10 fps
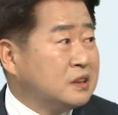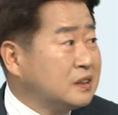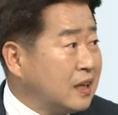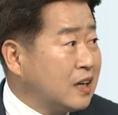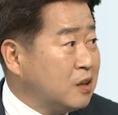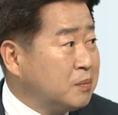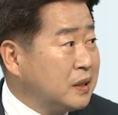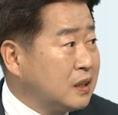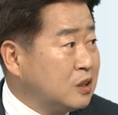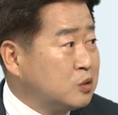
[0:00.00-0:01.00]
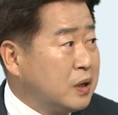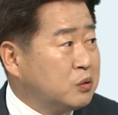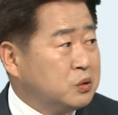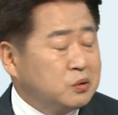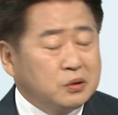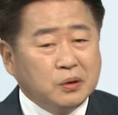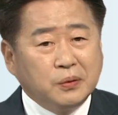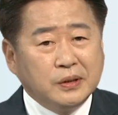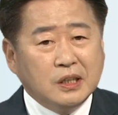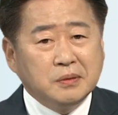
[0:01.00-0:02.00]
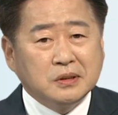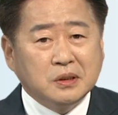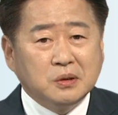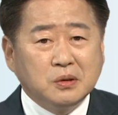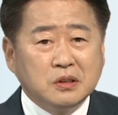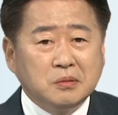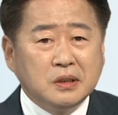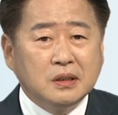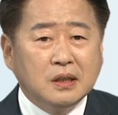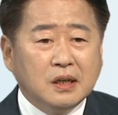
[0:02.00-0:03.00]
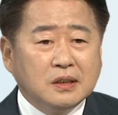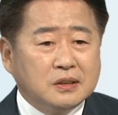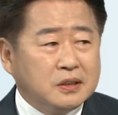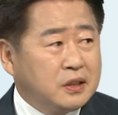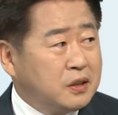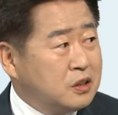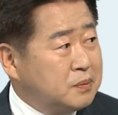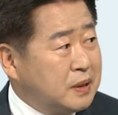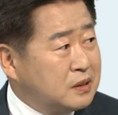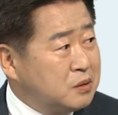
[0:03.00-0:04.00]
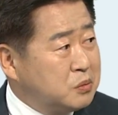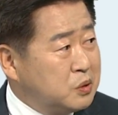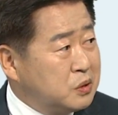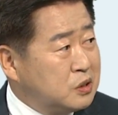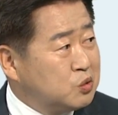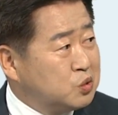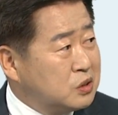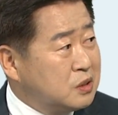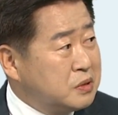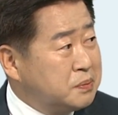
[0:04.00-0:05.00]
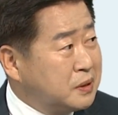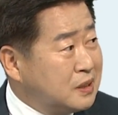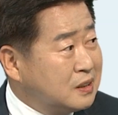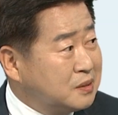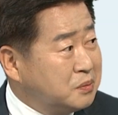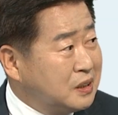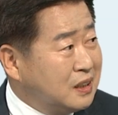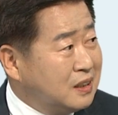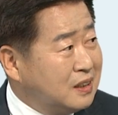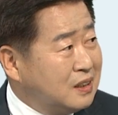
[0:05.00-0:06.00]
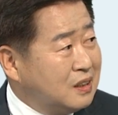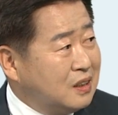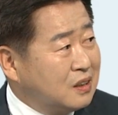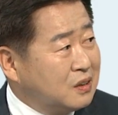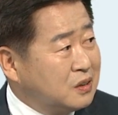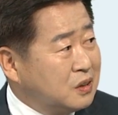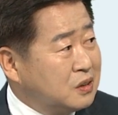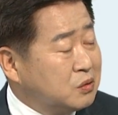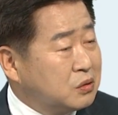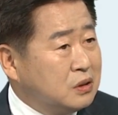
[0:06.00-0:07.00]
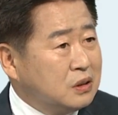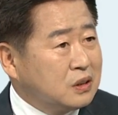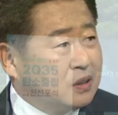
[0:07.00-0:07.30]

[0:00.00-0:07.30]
늦다라는 판단을 좀 하고 있고요. 왜냐하면 저희들은 이미 재생에너지 발전 비율이 19.2%입니다. 어, 그래서 시, 어,